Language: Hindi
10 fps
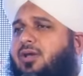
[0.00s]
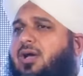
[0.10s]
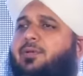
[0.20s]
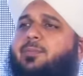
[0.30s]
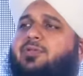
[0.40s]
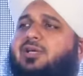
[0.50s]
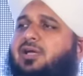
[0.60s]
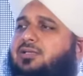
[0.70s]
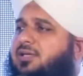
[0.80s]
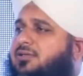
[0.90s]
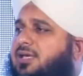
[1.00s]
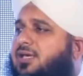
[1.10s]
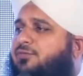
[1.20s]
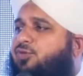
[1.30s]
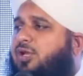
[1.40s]
हमें बताया जाता
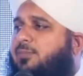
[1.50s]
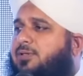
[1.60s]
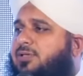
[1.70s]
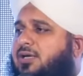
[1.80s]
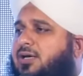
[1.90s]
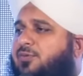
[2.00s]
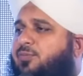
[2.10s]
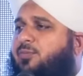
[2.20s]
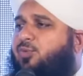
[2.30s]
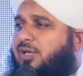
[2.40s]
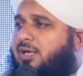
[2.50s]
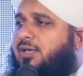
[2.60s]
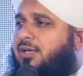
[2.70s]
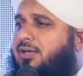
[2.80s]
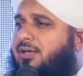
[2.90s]
है फलां बंदा घर में बुरा
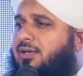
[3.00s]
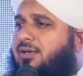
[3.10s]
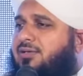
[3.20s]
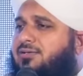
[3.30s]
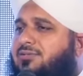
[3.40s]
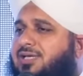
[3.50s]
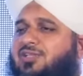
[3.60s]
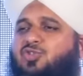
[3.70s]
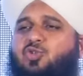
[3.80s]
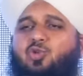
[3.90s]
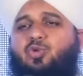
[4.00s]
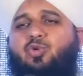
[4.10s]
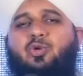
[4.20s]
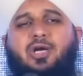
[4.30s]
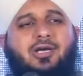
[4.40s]
है दस
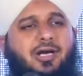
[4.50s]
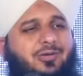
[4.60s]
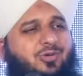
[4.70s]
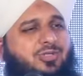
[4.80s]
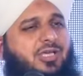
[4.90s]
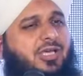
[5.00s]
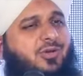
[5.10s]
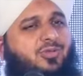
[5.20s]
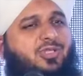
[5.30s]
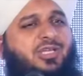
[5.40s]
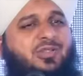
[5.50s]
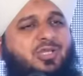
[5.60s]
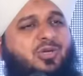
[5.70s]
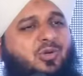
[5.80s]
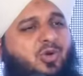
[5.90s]
लोगों का घर होता है और तीन
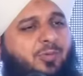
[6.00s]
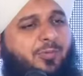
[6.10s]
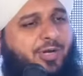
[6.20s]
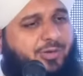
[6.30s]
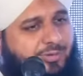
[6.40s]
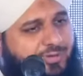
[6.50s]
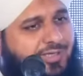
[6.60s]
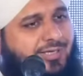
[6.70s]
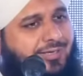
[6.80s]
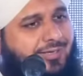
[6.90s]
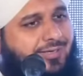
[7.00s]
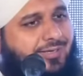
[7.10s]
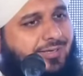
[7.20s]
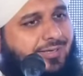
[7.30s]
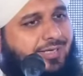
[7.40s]
तीन ग्रुप बने होते हैं
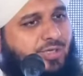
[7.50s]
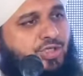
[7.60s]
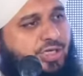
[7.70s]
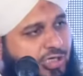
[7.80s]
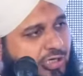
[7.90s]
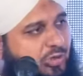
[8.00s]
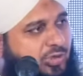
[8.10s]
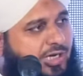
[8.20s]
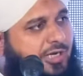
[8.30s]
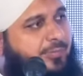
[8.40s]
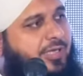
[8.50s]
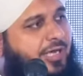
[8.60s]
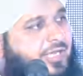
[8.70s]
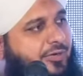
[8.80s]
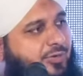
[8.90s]
छः लोग घर में
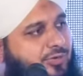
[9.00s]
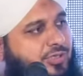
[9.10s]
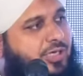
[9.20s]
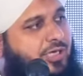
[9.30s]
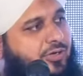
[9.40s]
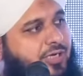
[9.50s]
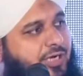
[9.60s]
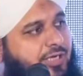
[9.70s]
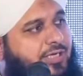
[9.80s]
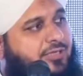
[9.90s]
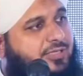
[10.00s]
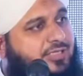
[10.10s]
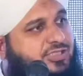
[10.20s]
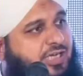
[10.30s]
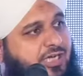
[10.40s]
रह रहे होते हैं और घर के
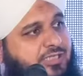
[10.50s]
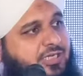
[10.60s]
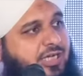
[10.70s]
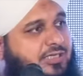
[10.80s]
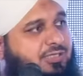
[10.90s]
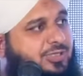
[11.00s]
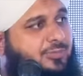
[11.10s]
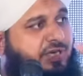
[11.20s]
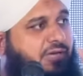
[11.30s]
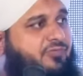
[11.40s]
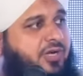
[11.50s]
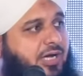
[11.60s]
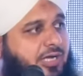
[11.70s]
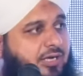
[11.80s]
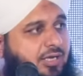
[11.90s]
अंदर चार चार किस्म के
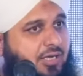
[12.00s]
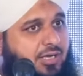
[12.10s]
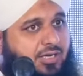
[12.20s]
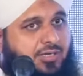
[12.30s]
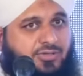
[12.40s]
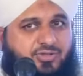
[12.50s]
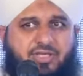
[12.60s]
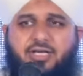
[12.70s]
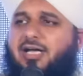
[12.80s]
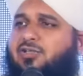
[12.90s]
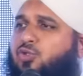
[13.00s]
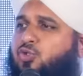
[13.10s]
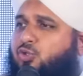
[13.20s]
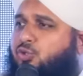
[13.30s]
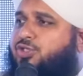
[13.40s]
अफकार नज़रियात और
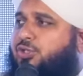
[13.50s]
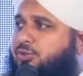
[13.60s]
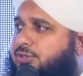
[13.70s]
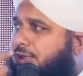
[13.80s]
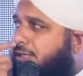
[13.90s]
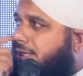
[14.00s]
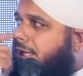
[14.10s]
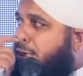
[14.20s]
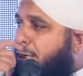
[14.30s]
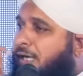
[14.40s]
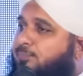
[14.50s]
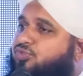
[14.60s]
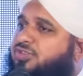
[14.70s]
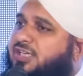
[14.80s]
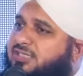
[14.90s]
सोचे होते हैं हम
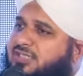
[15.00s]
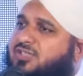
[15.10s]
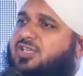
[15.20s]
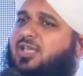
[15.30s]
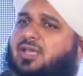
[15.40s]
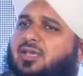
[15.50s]
तेज़ी से